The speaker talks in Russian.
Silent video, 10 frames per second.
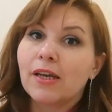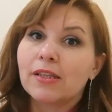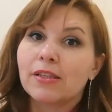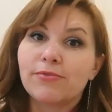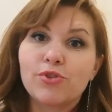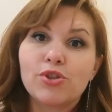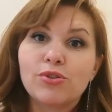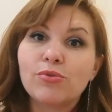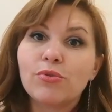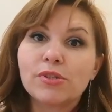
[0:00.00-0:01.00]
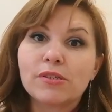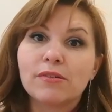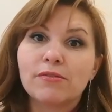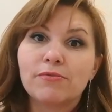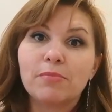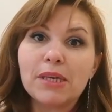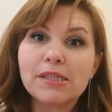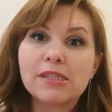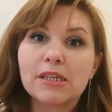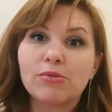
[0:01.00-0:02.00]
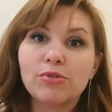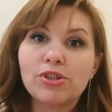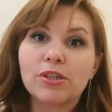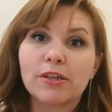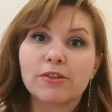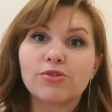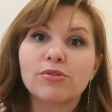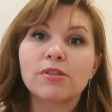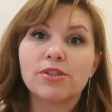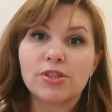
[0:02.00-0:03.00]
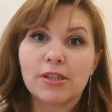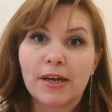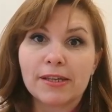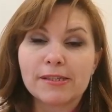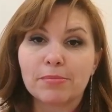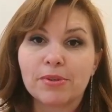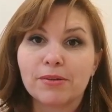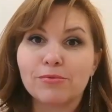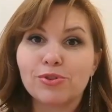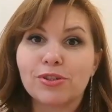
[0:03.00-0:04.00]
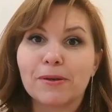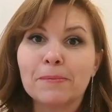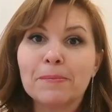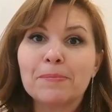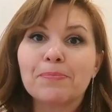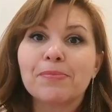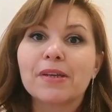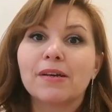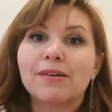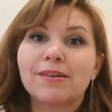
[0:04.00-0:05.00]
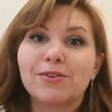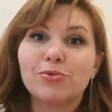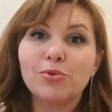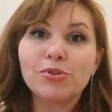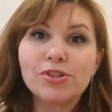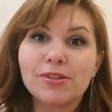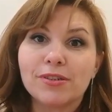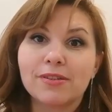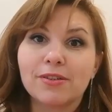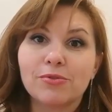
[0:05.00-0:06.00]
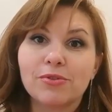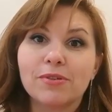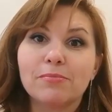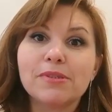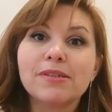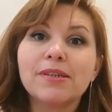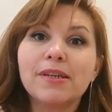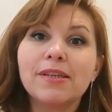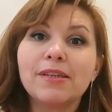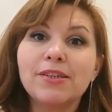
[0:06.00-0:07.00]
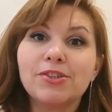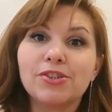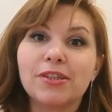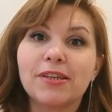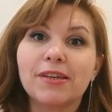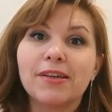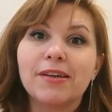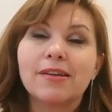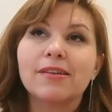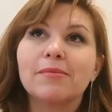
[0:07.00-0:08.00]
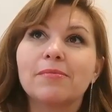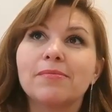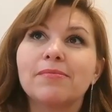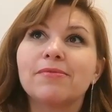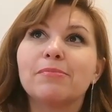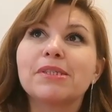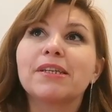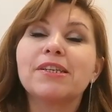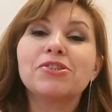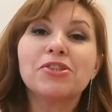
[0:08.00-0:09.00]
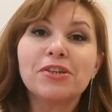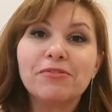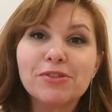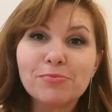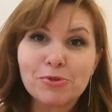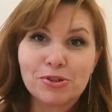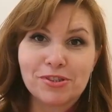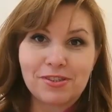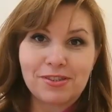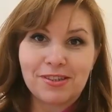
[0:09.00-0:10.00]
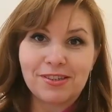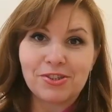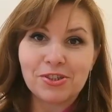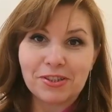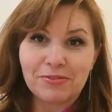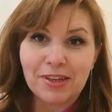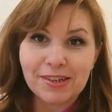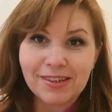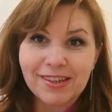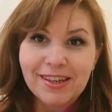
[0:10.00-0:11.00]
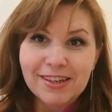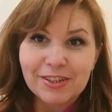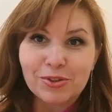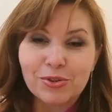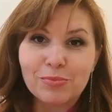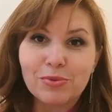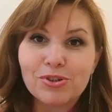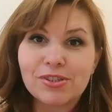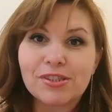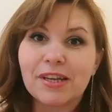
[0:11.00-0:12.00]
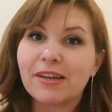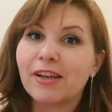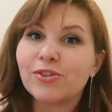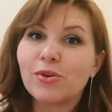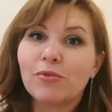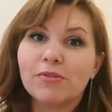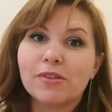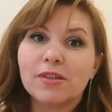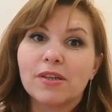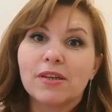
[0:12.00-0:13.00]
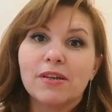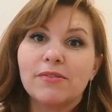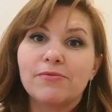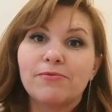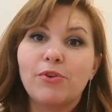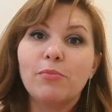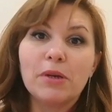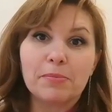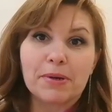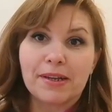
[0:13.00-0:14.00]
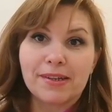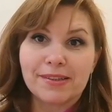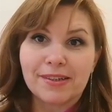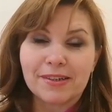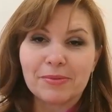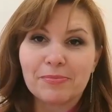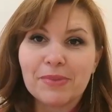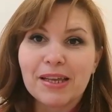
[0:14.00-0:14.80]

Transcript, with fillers: Это все вместе очень хорошо сочетается, потому что художник, это такой безграничный, безграничных возможностей человек, который может себя реализовывать в любых проектах.